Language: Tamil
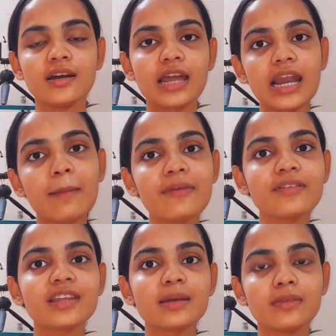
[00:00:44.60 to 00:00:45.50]
எல்லாமே
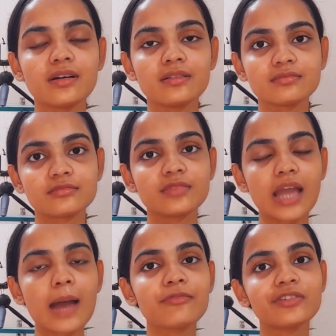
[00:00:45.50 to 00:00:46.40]
வந்து நம்ம
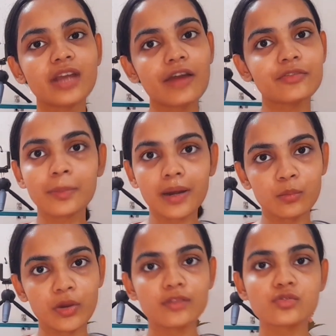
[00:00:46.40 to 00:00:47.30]
கேப் விட்டு கேப் விட்டு பண்ண
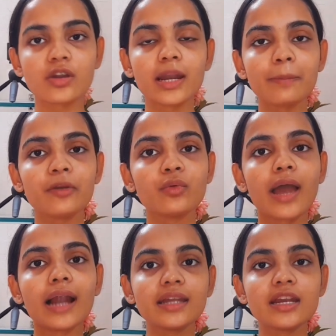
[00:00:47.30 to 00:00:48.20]
முடியாது ஸோ நான் என்ன பண்ணுவேன்
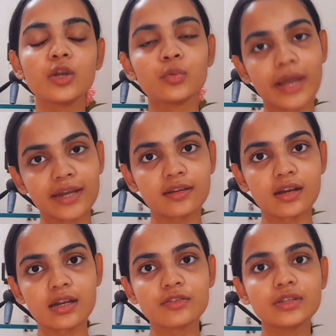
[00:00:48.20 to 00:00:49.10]
ஆல்டர்னேட்டிவ் நைட்
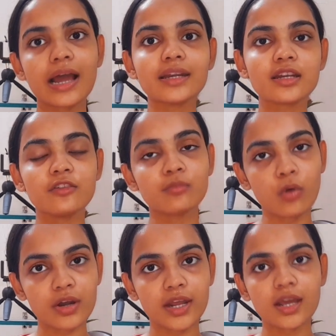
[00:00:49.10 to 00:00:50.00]
இல்லைன்னா வந்து ஆல்டர்னேட்டிவ்
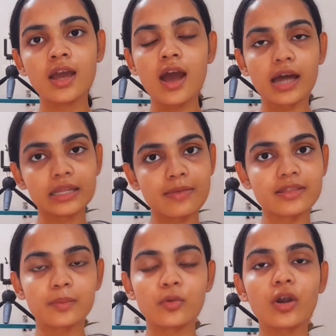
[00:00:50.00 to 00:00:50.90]
மார்னிங் அந்த
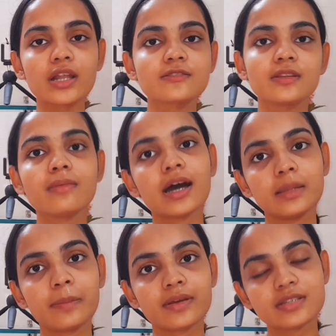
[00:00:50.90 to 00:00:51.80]
மாதிரி ப்ராடக்ட்ஸ் வந்து
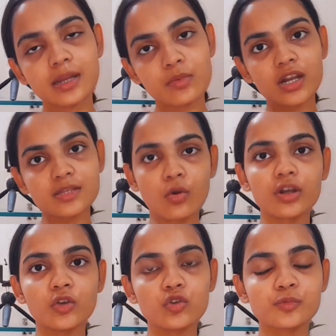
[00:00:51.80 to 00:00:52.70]
மாற்றிப்பேன் சில ப்ராடக்ட்ஸ்
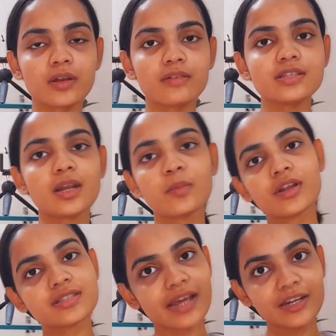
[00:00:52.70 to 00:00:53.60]
மார்னிங் யூஸ் பண்ணுவேன் சில
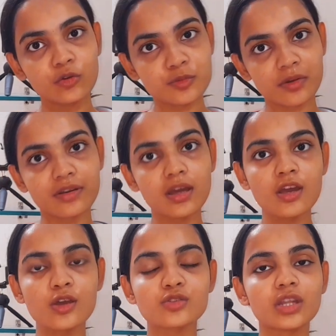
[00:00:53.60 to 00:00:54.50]
ப்ராடக்ட்ஸ் நைட் யூஸ் பண்ணுவேன்
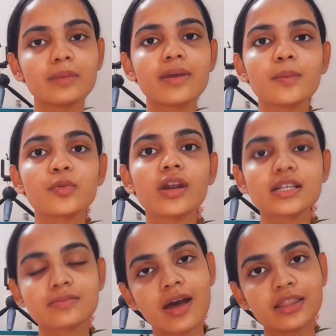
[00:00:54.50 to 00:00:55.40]
ஸோ அந்த மாதிரி நான்
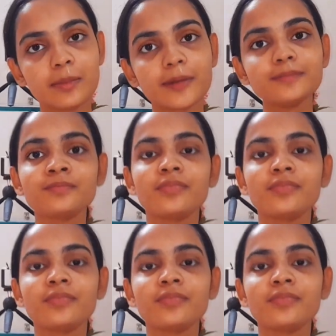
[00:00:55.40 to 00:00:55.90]
ப்ராடக்ட்ஸ் மாற்றிப்பேன்